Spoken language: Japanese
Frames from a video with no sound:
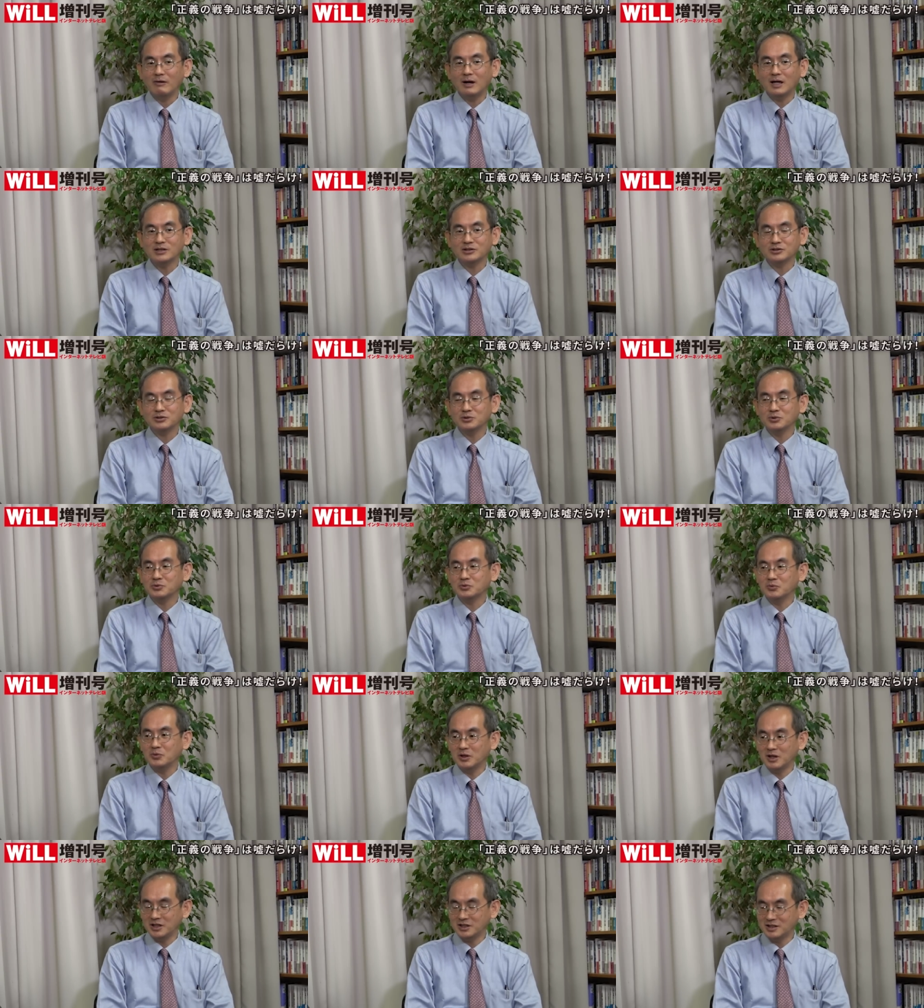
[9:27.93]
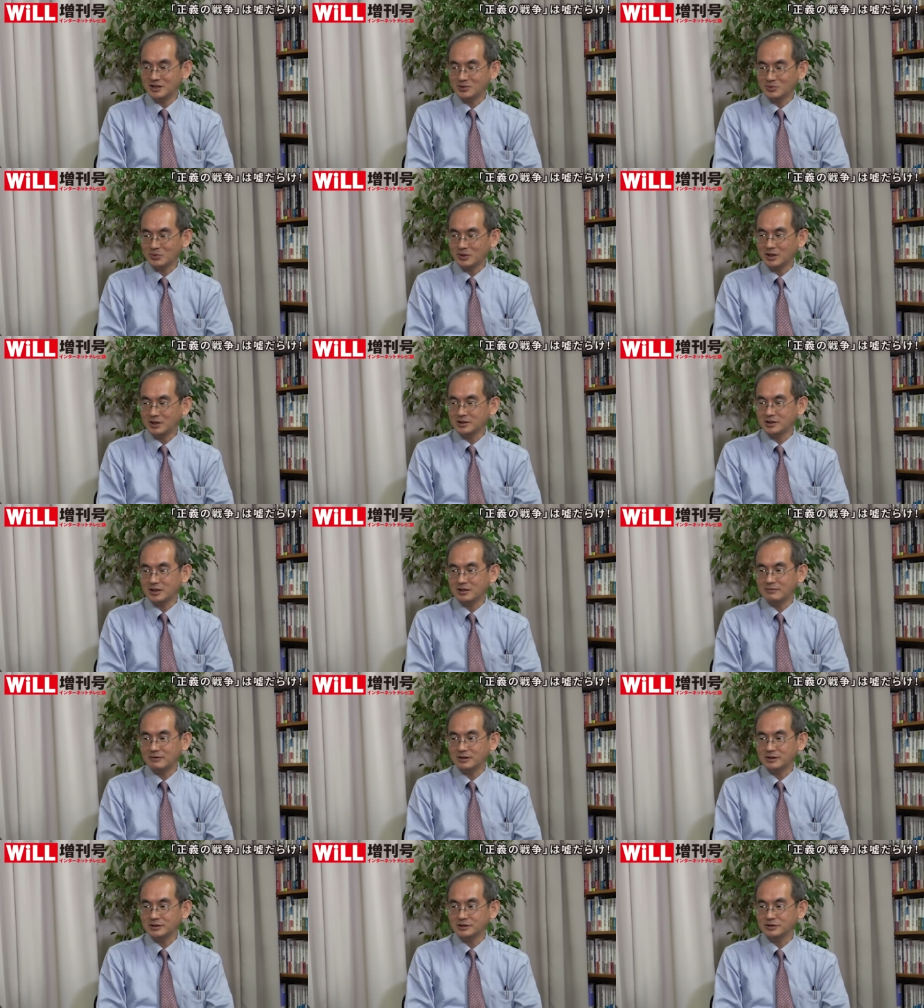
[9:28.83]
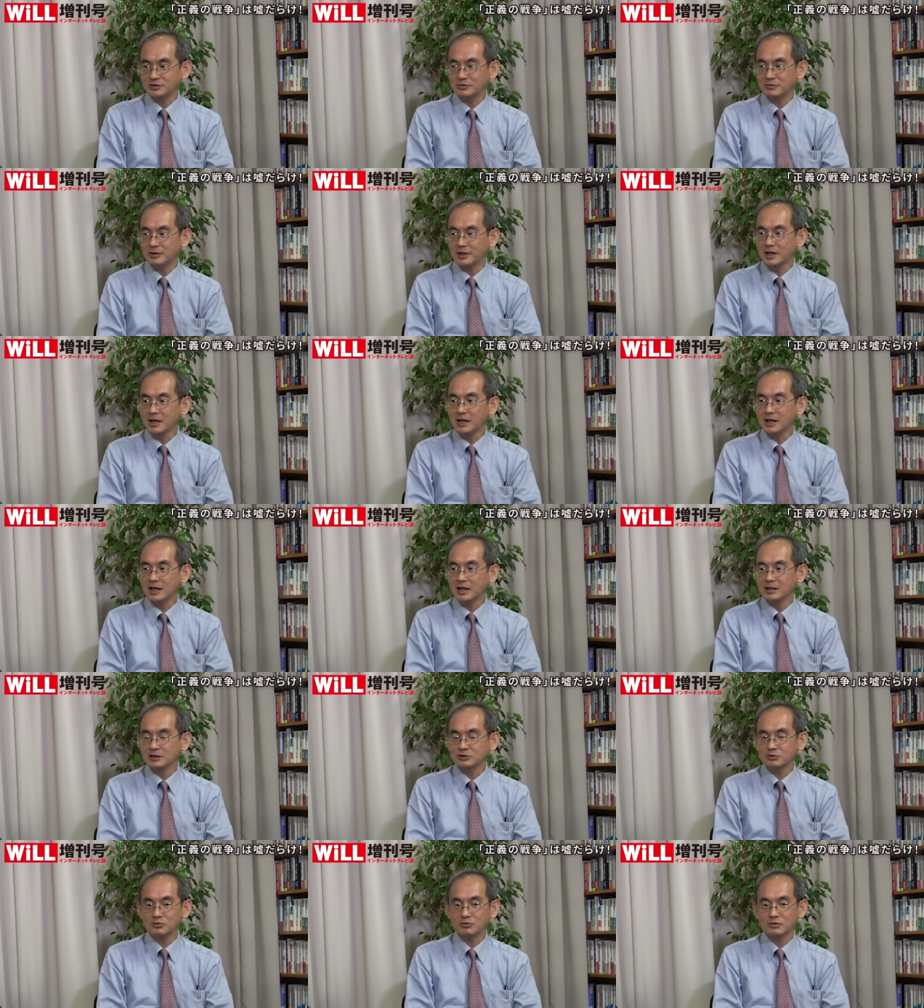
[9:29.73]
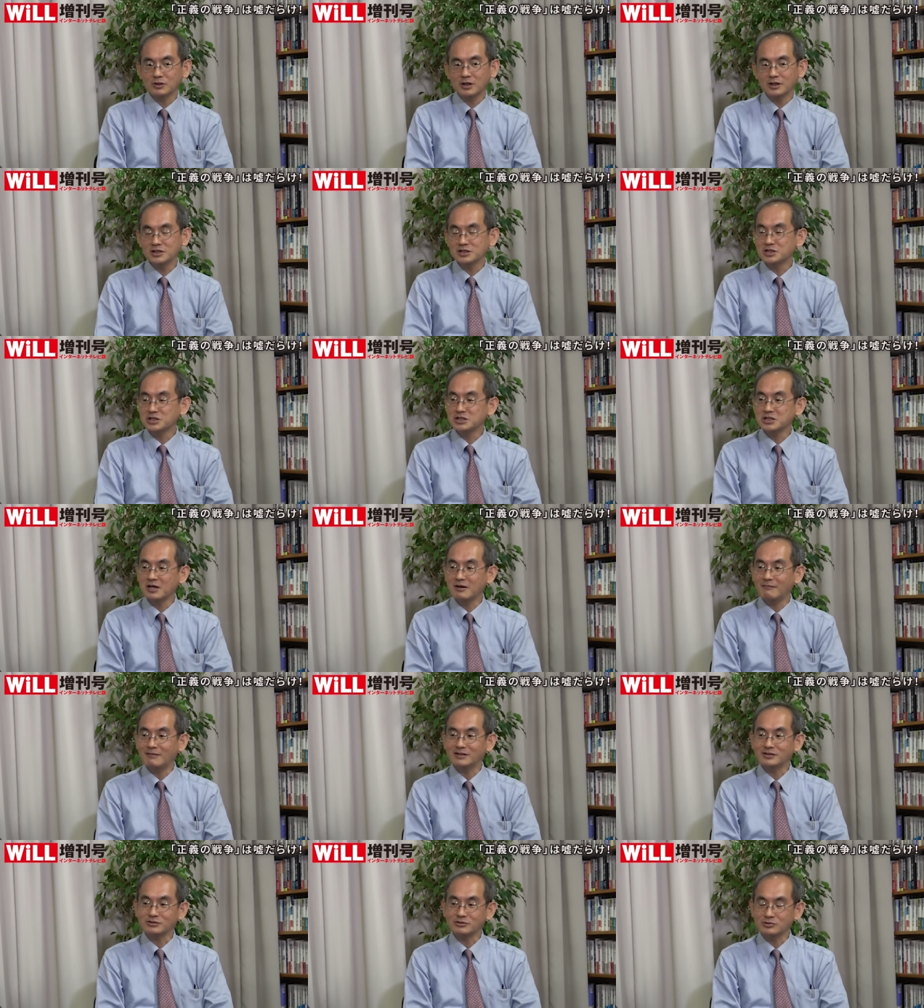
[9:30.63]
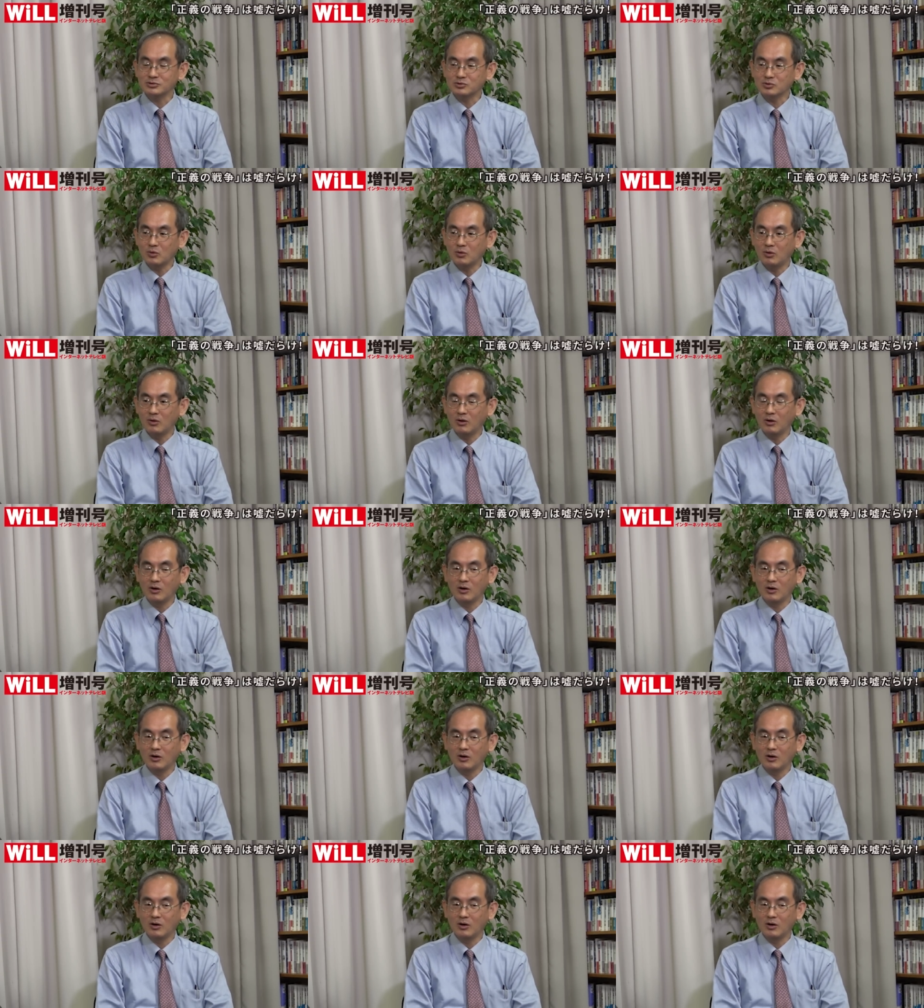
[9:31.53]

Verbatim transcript: 圧力をかけたと書いてあるわけですよね。その代わり支援はすると。